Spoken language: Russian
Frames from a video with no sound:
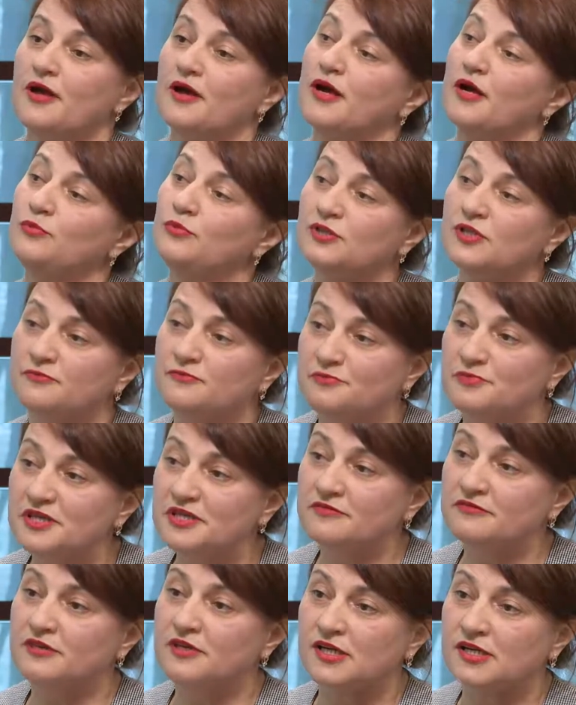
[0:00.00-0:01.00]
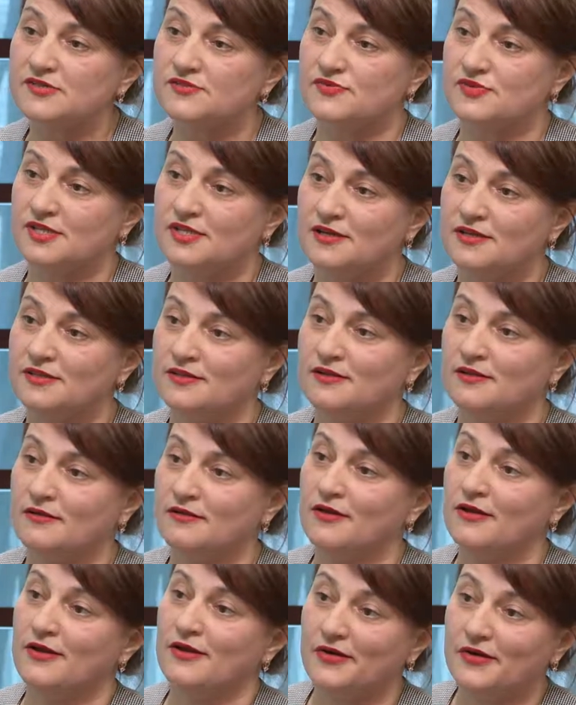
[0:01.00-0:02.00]
Кому-то первый раз встать
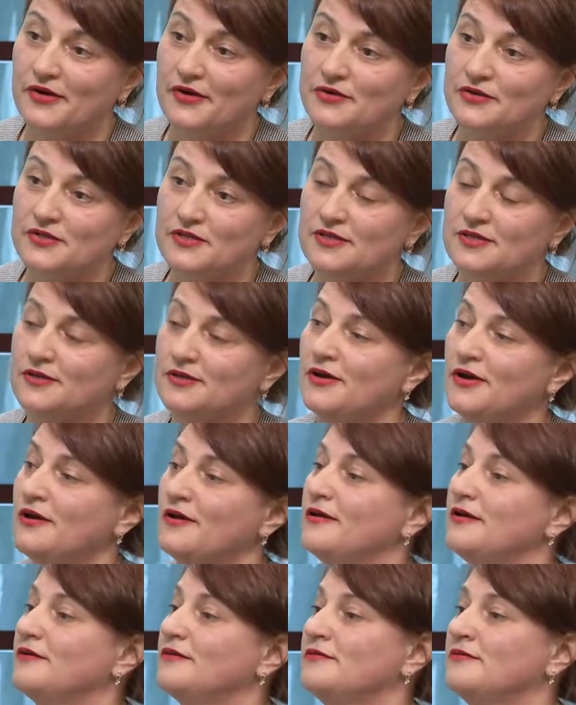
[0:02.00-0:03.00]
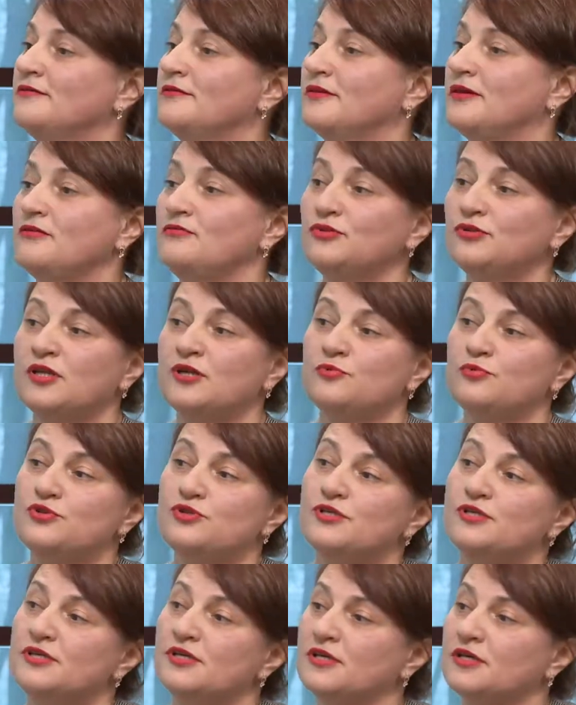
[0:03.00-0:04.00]
на коньки, э, кого-то
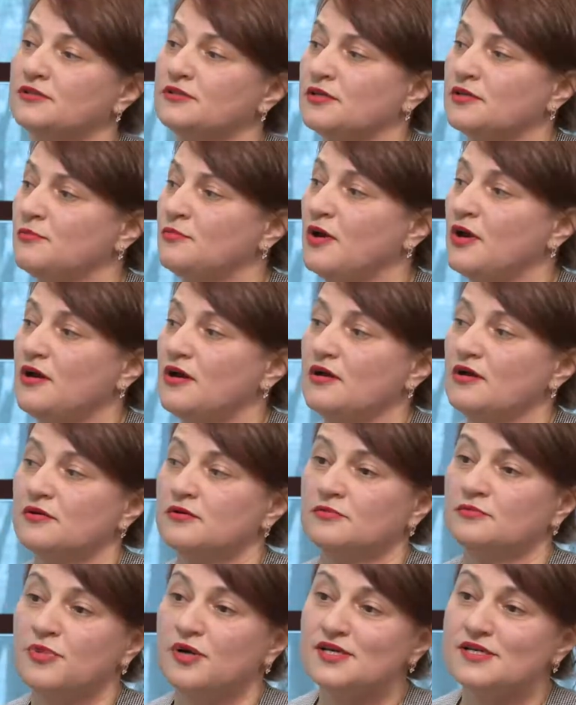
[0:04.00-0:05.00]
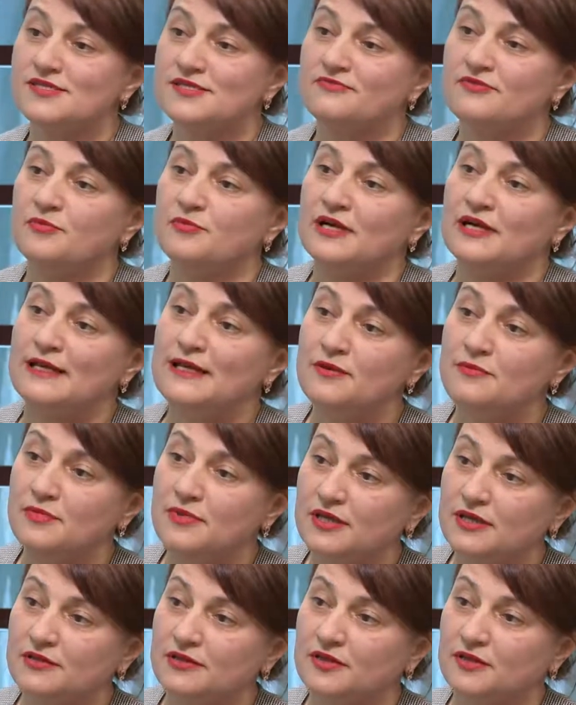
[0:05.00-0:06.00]
обучить некоторым э, базовым
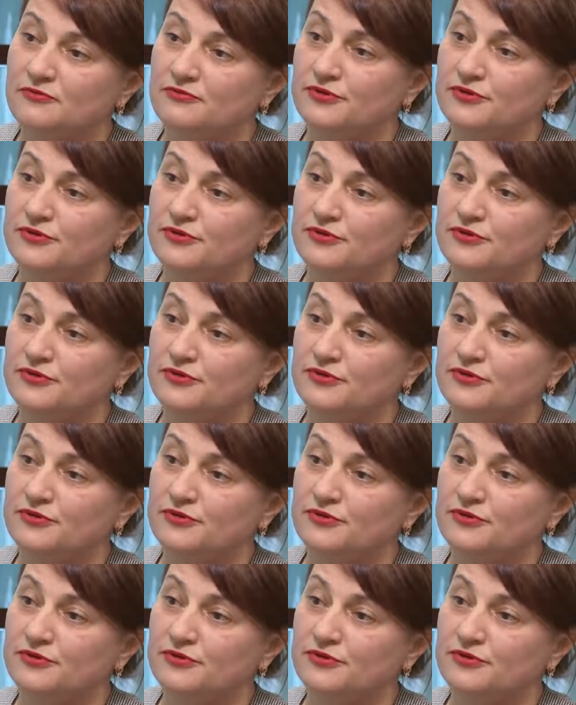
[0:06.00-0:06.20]
элементам